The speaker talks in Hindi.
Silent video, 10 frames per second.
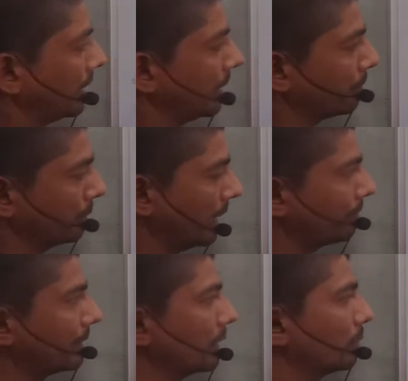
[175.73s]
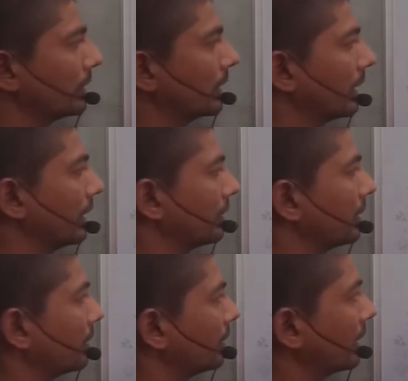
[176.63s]
ये पूरा आपने कॉमन कर लिया तो
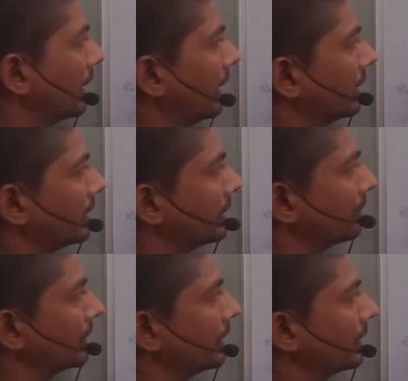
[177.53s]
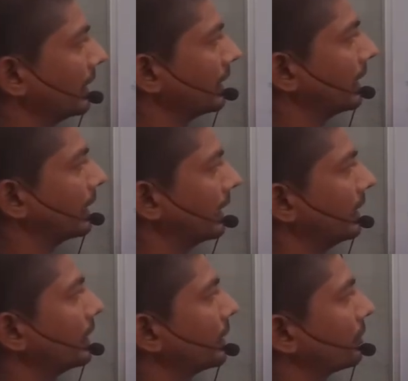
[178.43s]
देखो यहाँ से जब ये निकल जाएगा
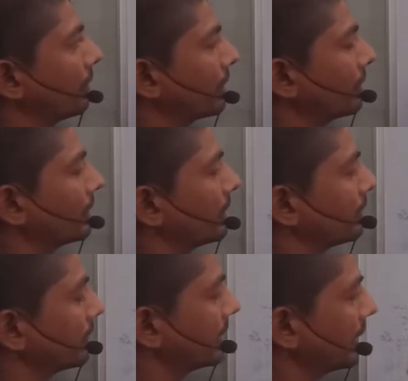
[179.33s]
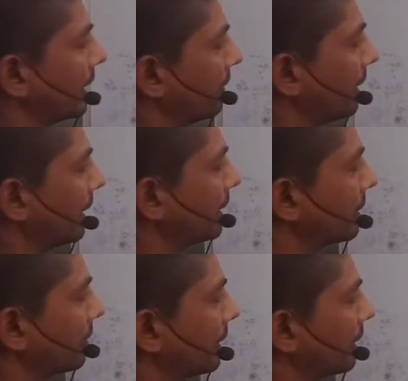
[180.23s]
तो आपके पास बचेगा वाई
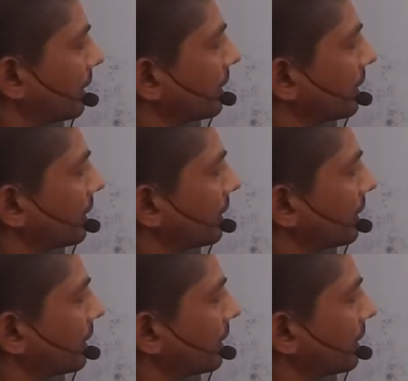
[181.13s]
स्क्वायर